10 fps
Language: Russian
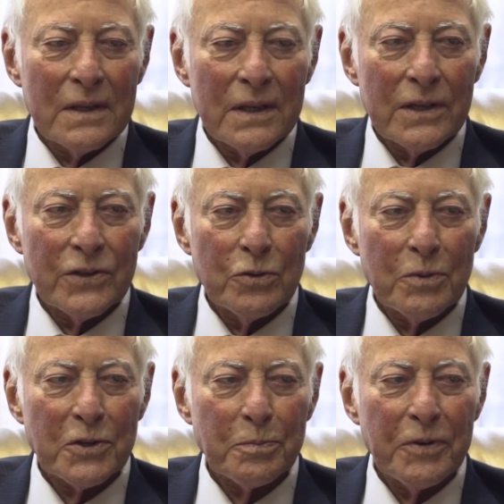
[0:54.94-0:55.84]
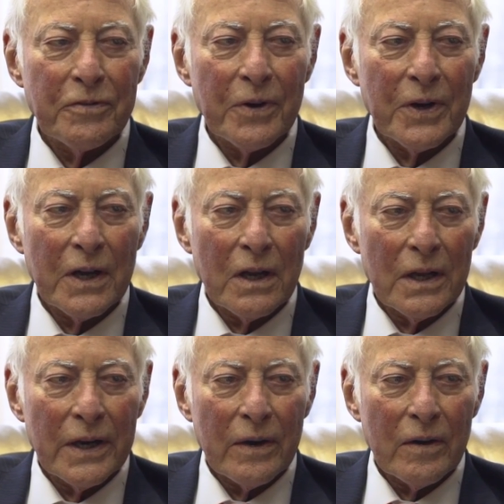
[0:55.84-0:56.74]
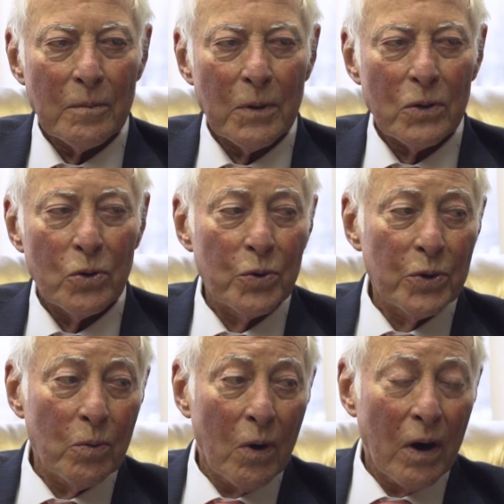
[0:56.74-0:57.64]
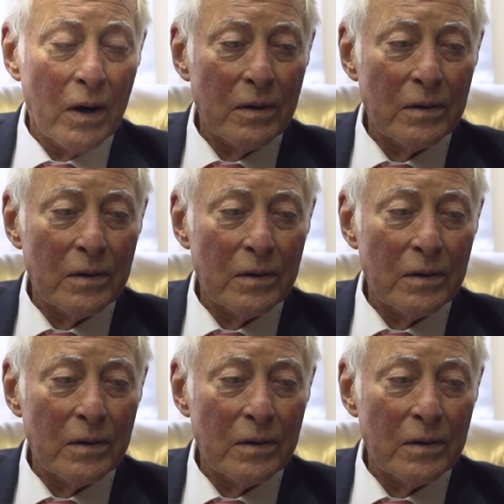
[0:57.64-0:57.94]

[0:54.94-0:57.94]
Вам должно быть предельно ясно, кто вы такой,